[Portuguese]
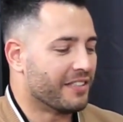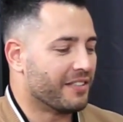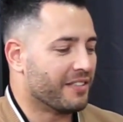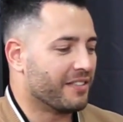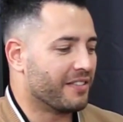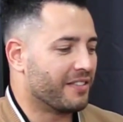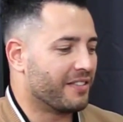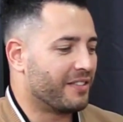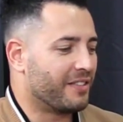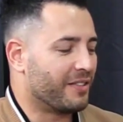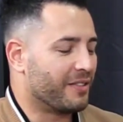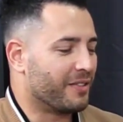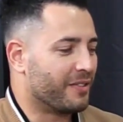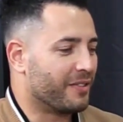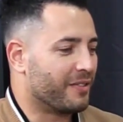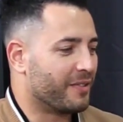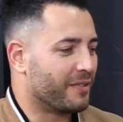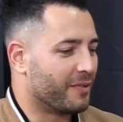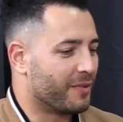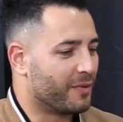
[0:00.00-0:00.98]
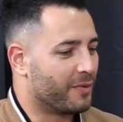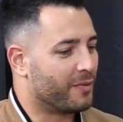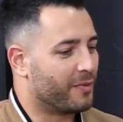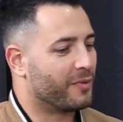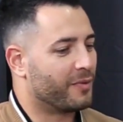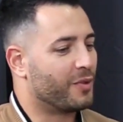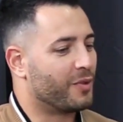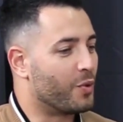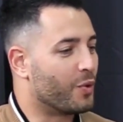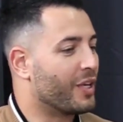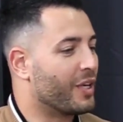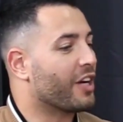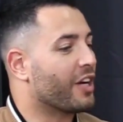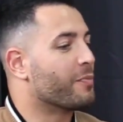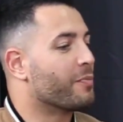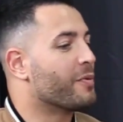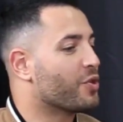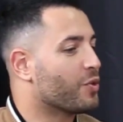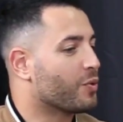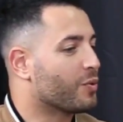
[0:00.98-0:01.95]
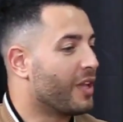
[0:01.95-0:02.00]
se, se eu não quero
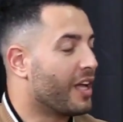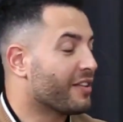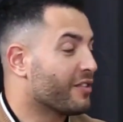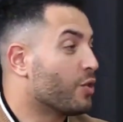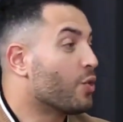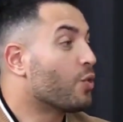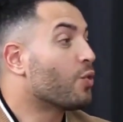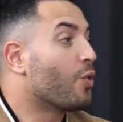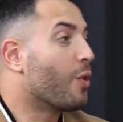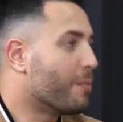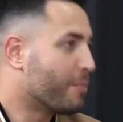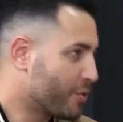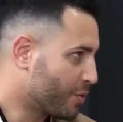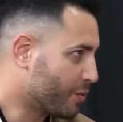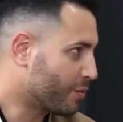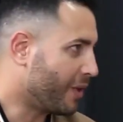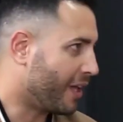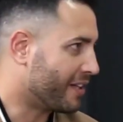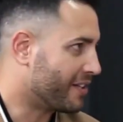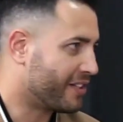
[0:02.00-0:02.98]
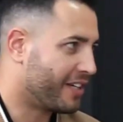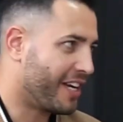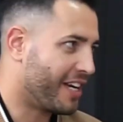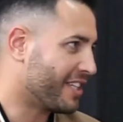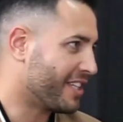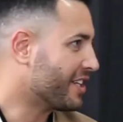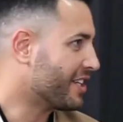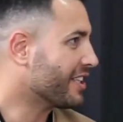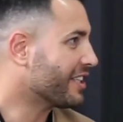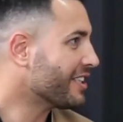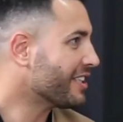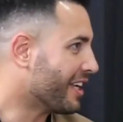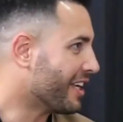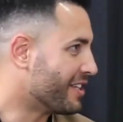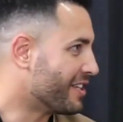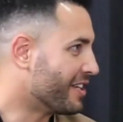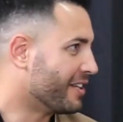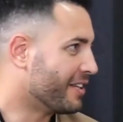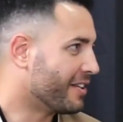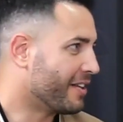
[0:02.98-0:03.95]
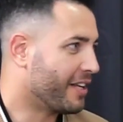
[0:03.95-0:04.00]
comer chocolates, eu não compro chocolates. Esta é a
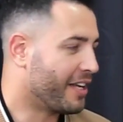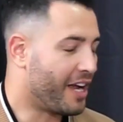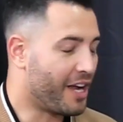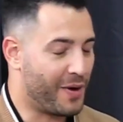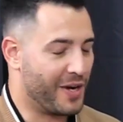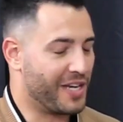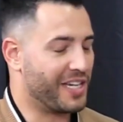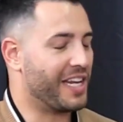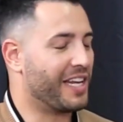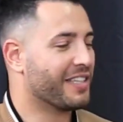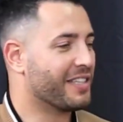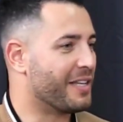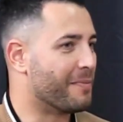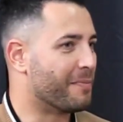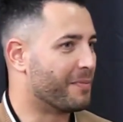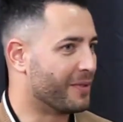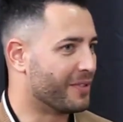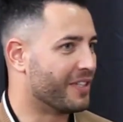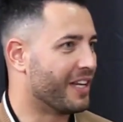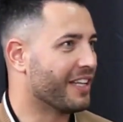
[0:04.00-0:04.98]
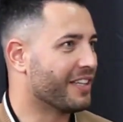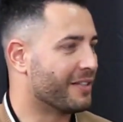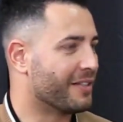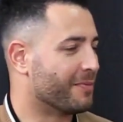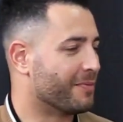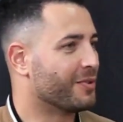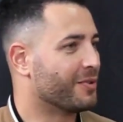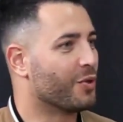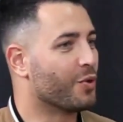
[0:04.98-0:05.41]
estratégia. Sim, sim, ah, eu acho sim, que é simples, é né? Se eu